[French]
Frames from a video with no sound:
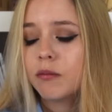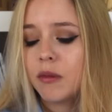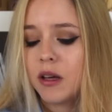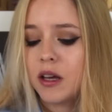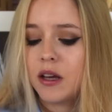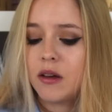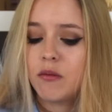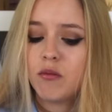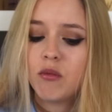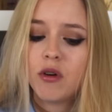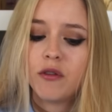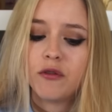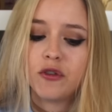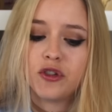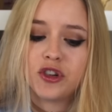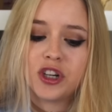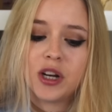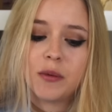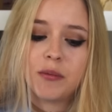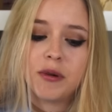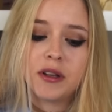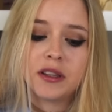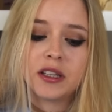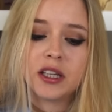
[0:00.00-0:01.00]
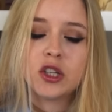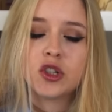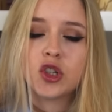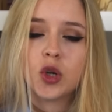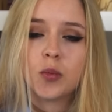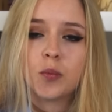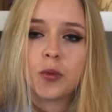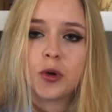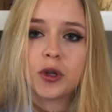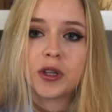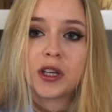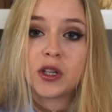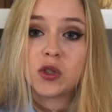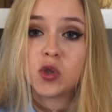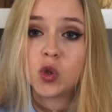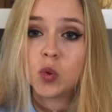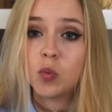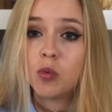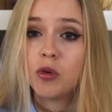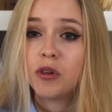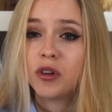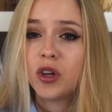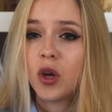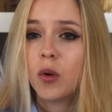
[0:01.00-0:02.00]
mais moi vu que j'ai la poitrine je le porterai
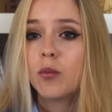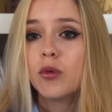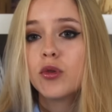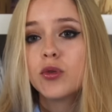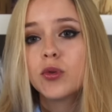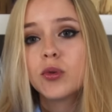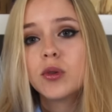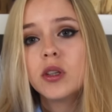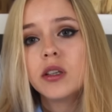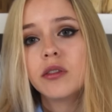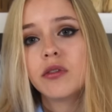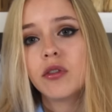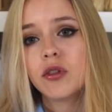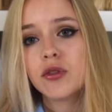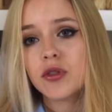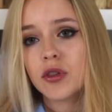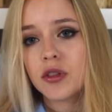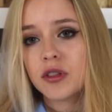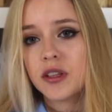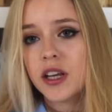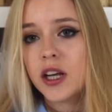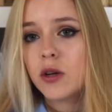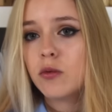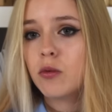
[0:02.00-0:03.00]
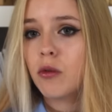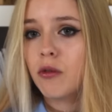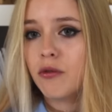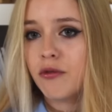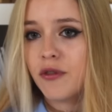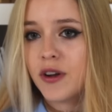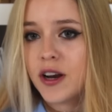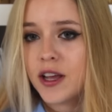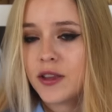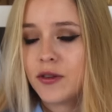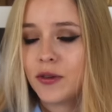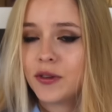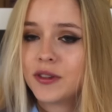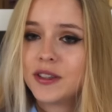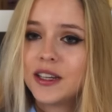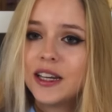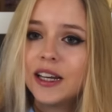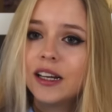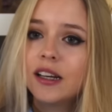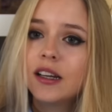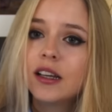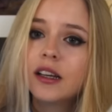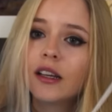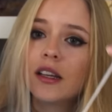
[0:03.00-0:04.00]
sûrement avec un beau soutif en dentelle où on voit la
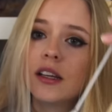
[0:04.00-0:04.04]
dentelle